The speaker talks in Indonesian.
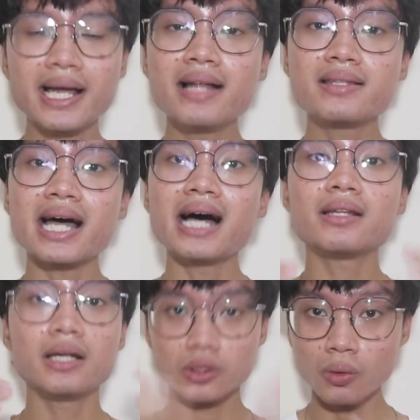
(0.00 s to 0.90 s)
Dan
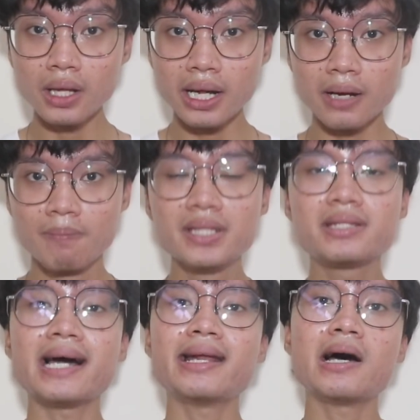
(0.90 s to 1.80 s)
saat itulah
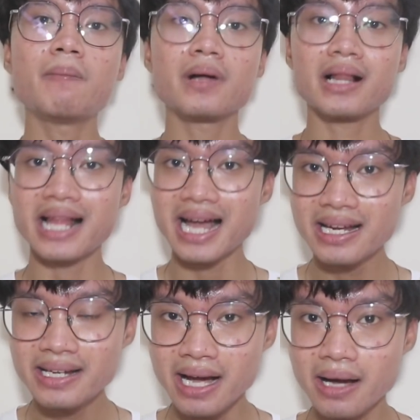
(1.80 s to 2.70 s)
bencana
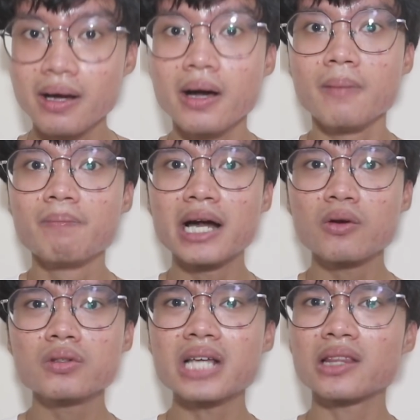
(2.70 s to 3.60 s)
melanda.
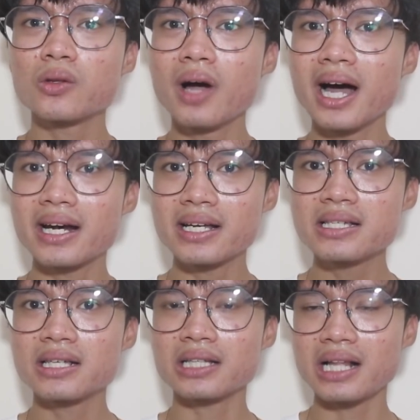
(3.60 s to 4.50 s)
Baru satu
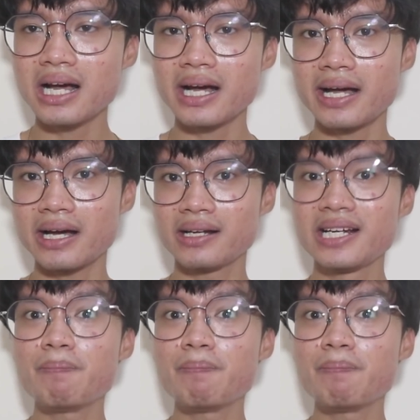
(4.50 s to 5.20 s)
hari setelah kayak